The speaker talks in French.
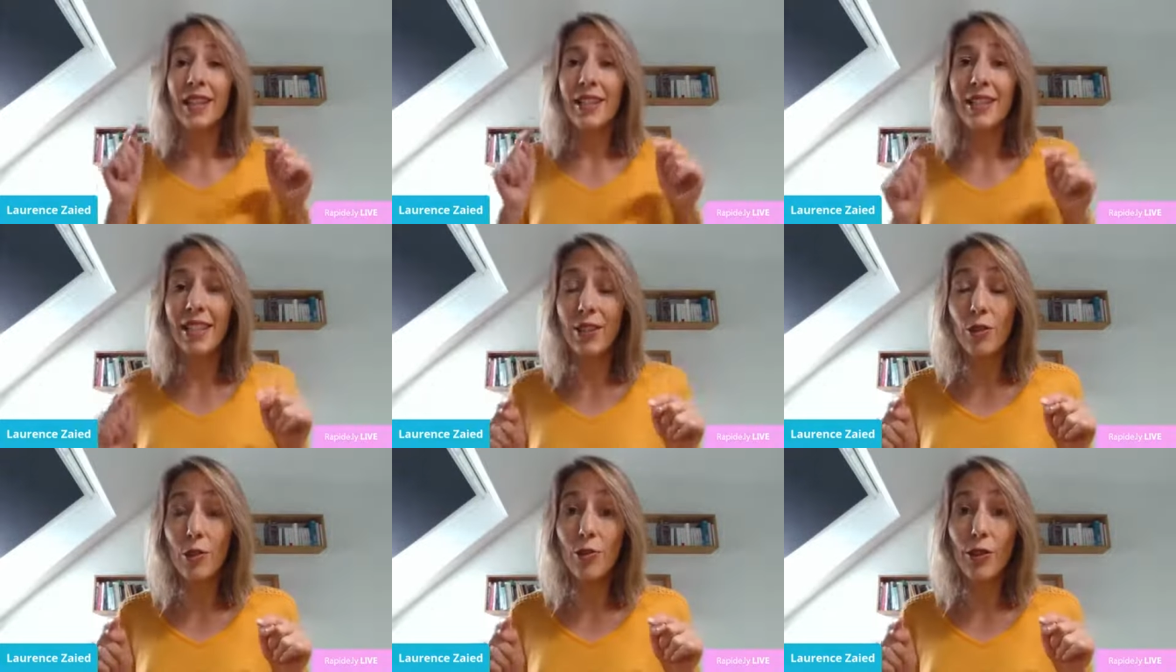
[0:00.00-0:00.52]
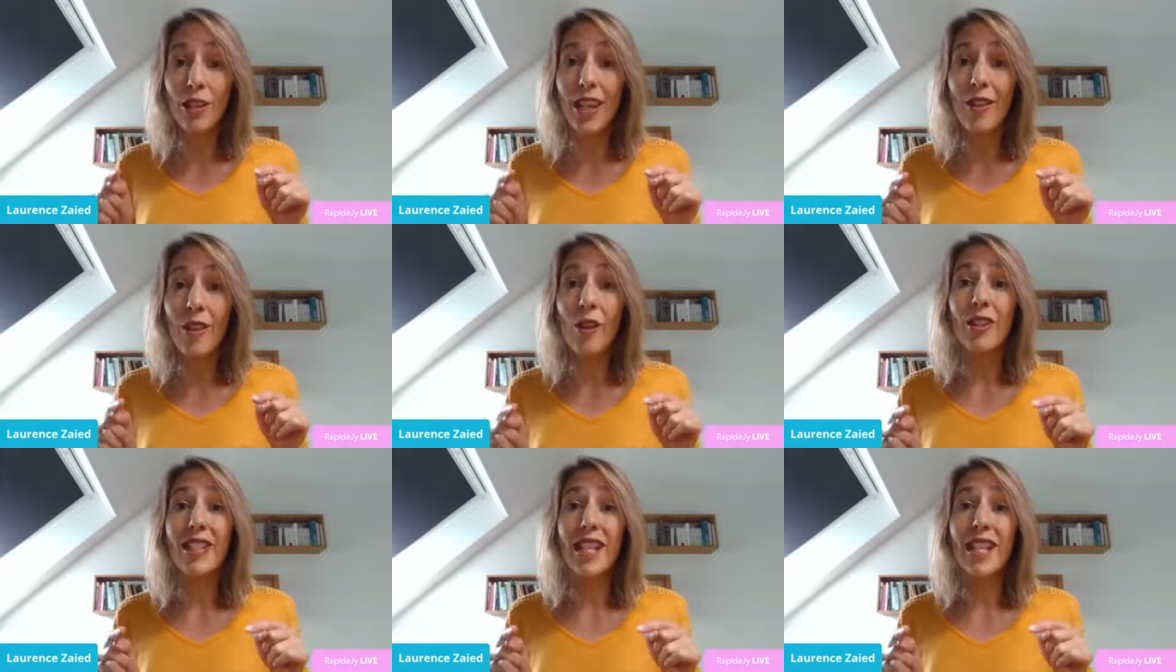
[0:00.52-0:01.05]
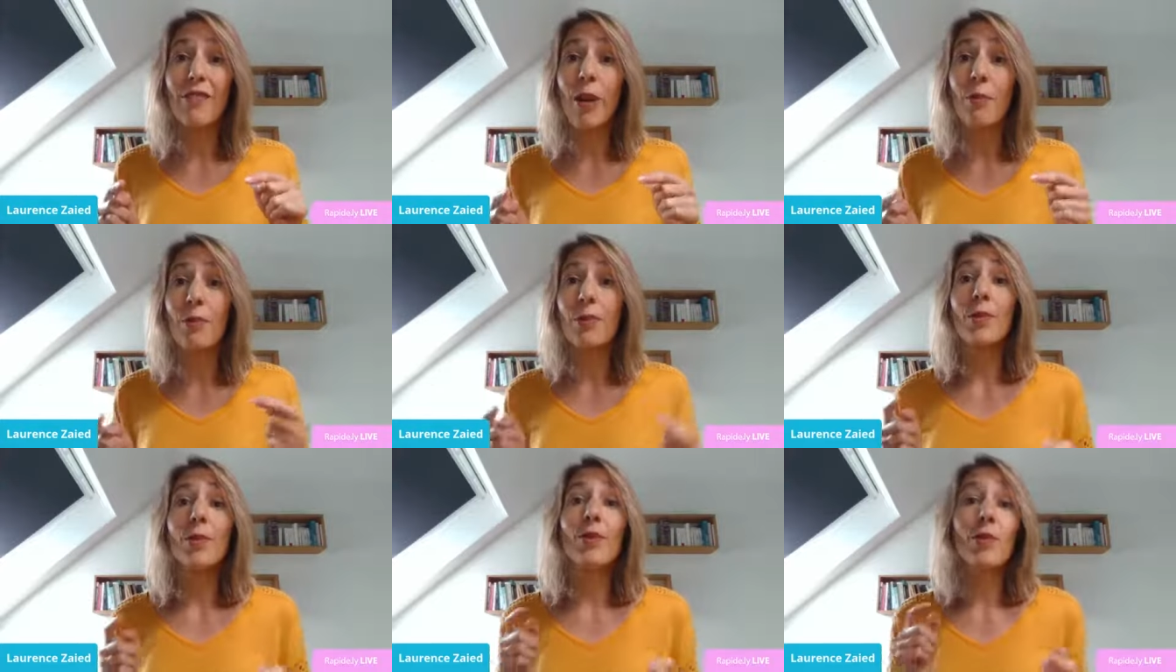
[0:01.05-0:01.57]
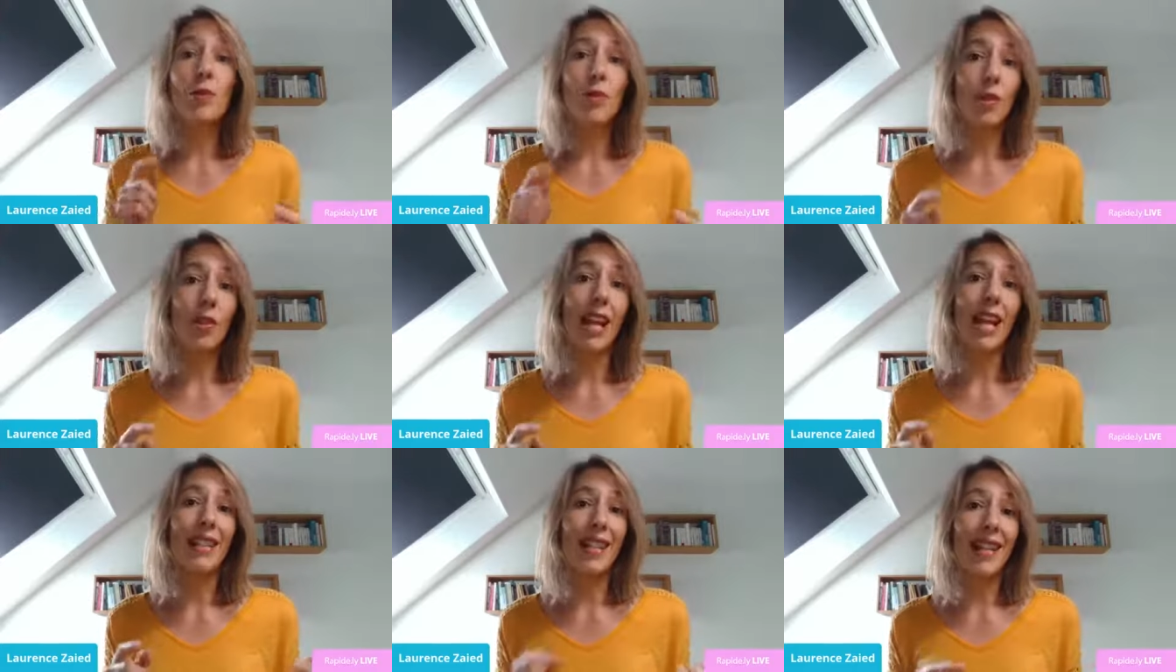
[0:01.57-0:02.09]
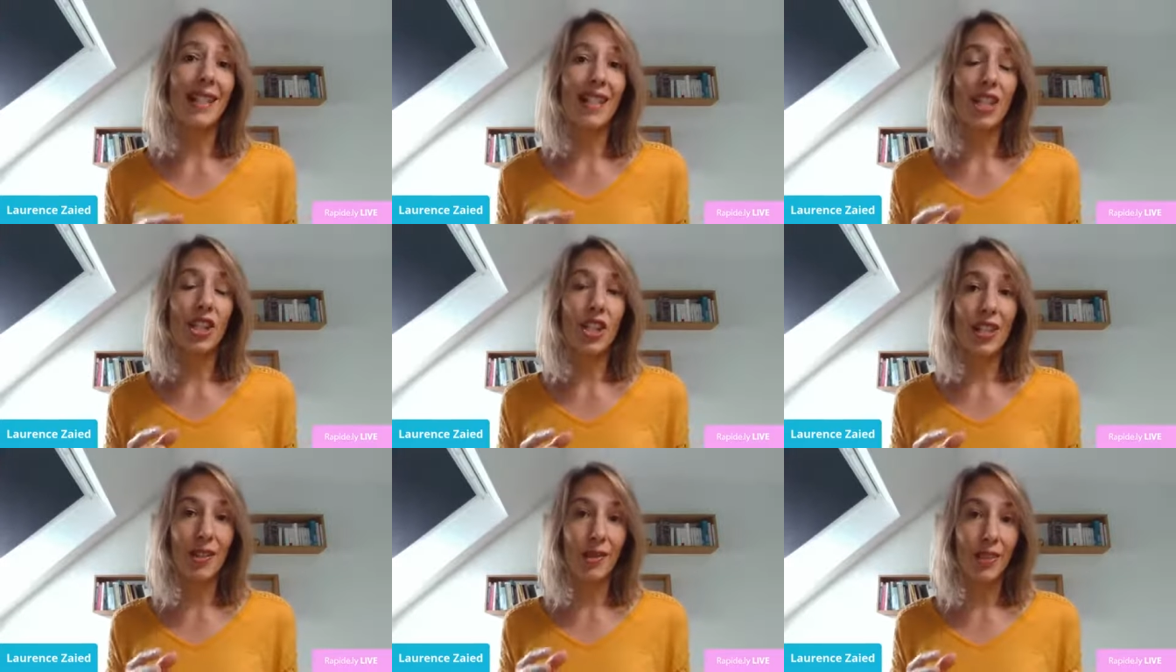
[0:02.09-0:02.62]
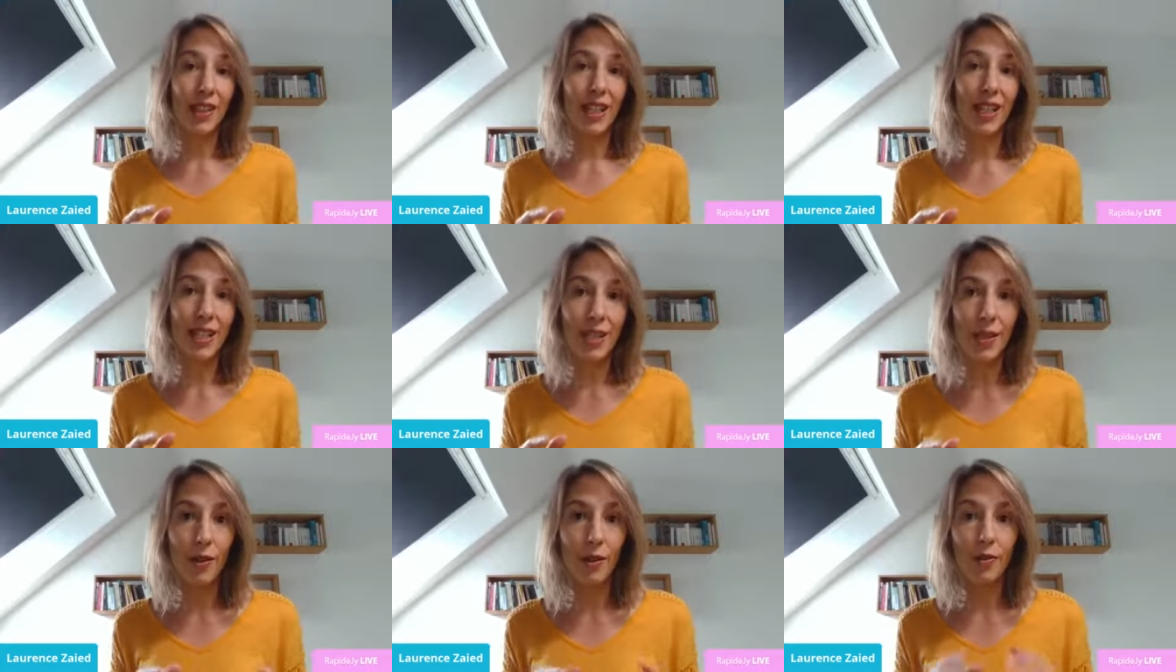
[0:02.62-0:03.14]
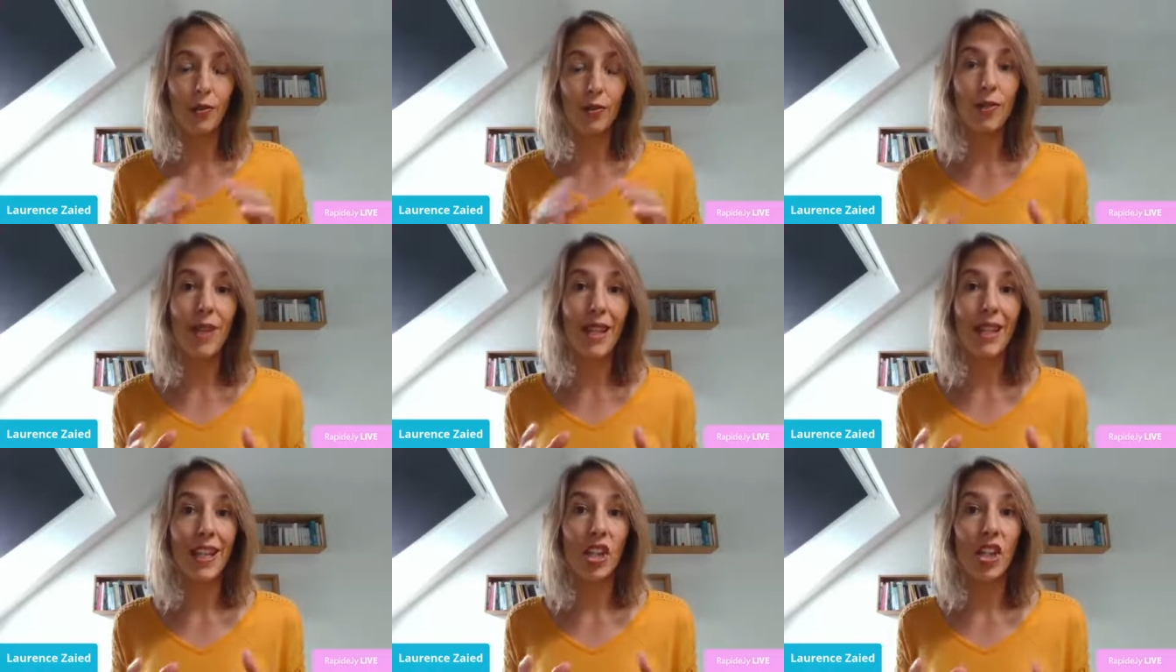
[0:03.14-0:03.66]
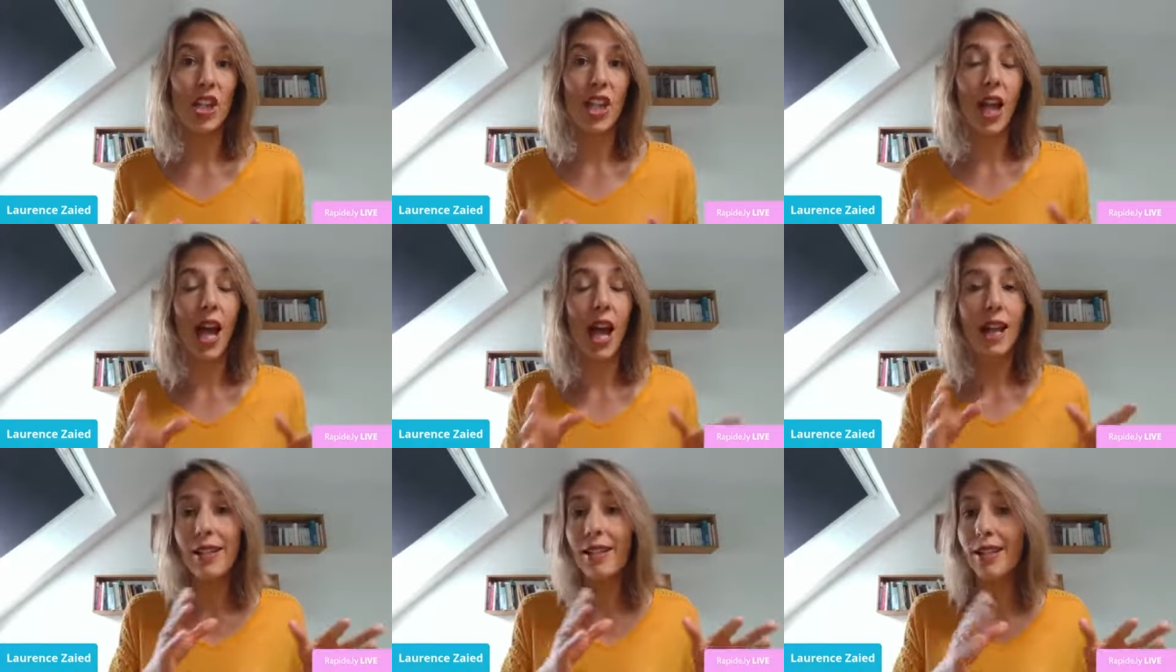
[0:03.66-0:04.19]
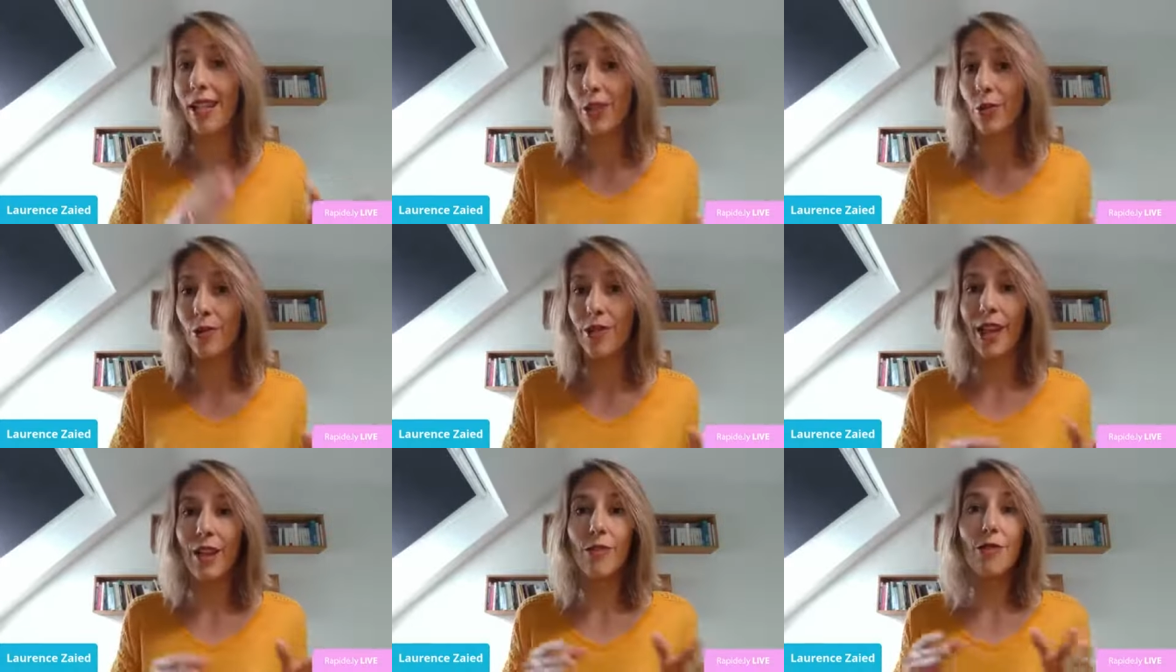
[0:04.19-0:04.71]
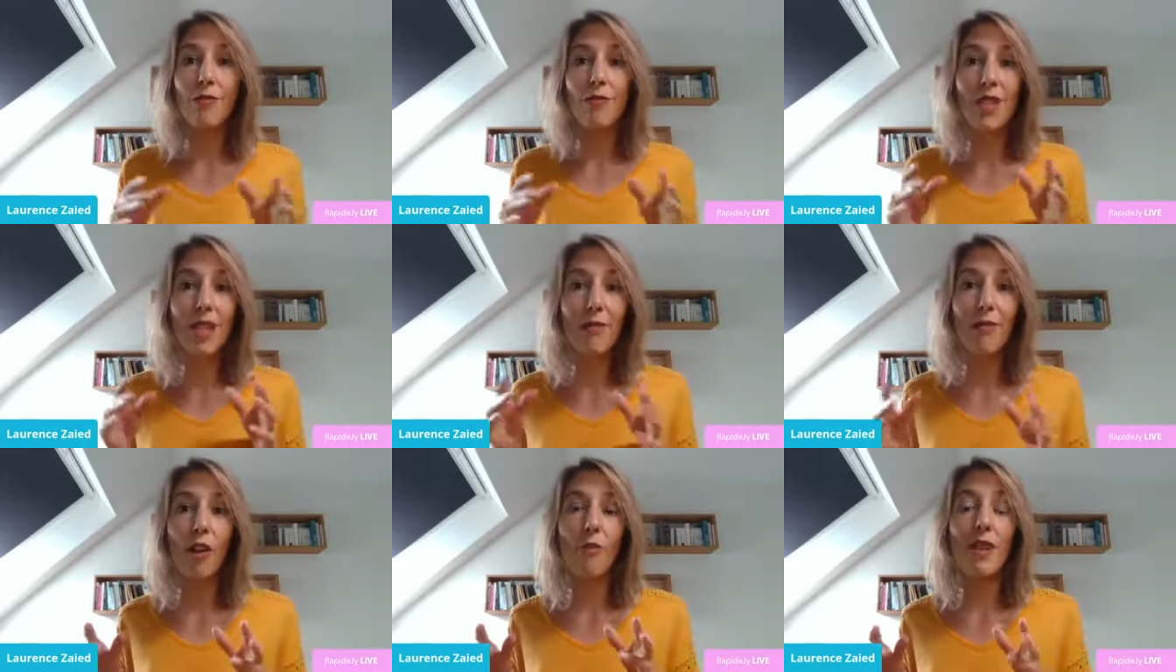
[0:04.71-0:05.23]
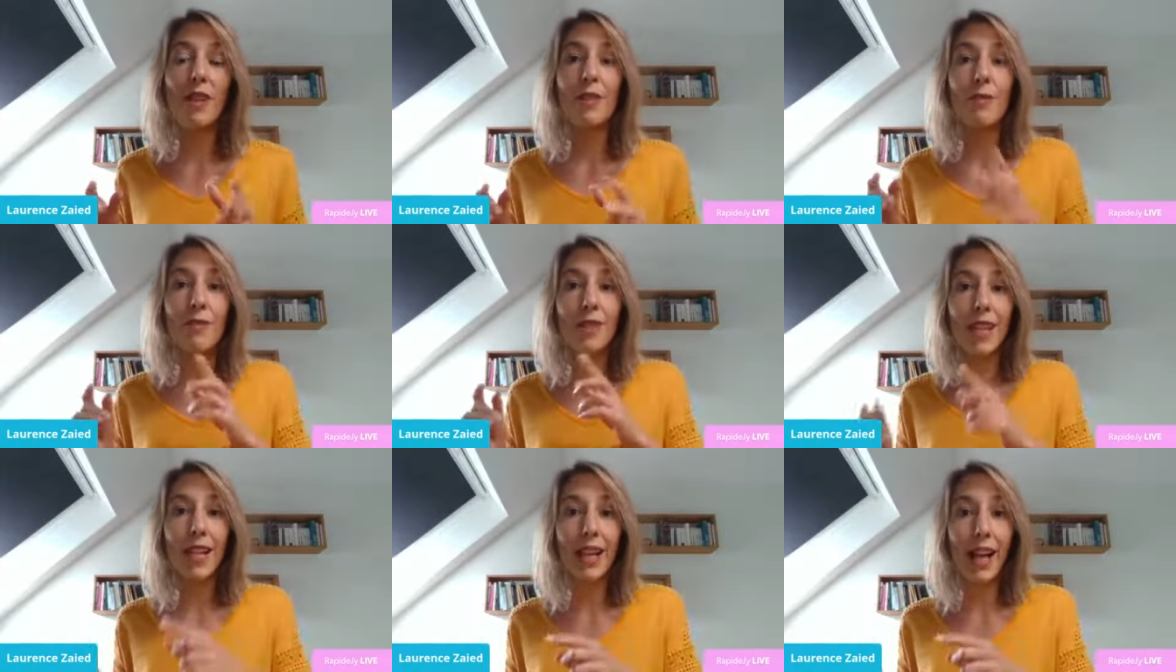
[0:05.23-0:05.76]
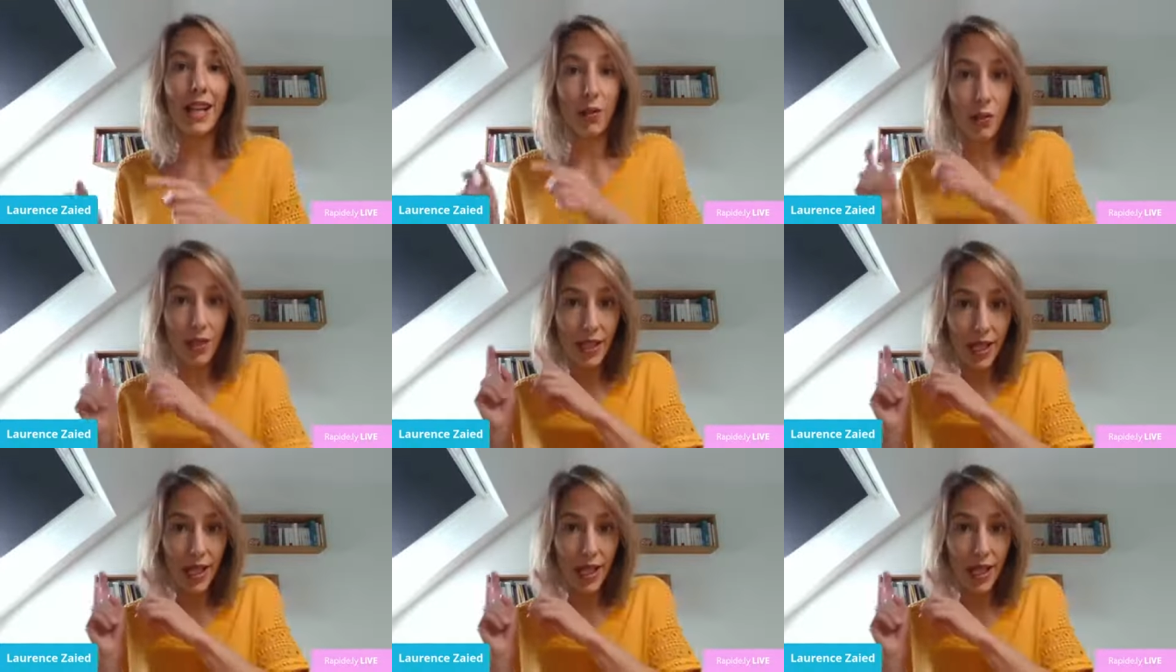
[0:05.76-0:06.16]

Si tu veux d'ailleurs en savoir plus sur la stratégie centrée client d'une manière générale, sache qu'on a une mini-formation qui est gratuite